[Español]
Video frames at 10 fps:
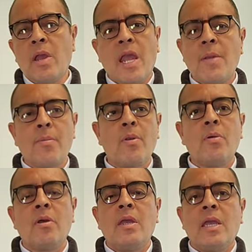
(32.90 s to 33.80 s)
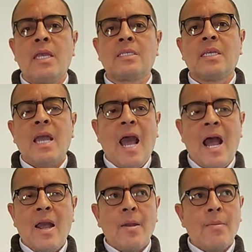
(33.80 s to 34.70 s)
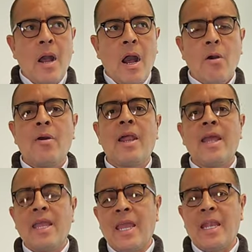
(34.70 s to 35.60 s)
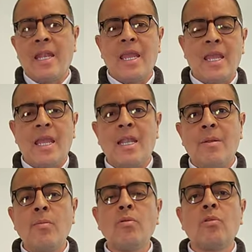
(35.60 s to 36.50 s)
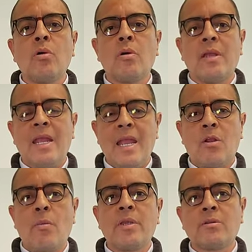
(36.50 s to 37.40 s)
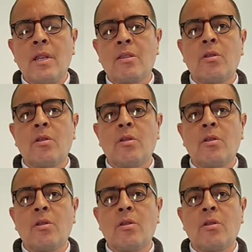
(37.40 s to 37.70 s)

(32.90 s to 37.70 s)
Un ejemplo es ahora en el, mundo el comercio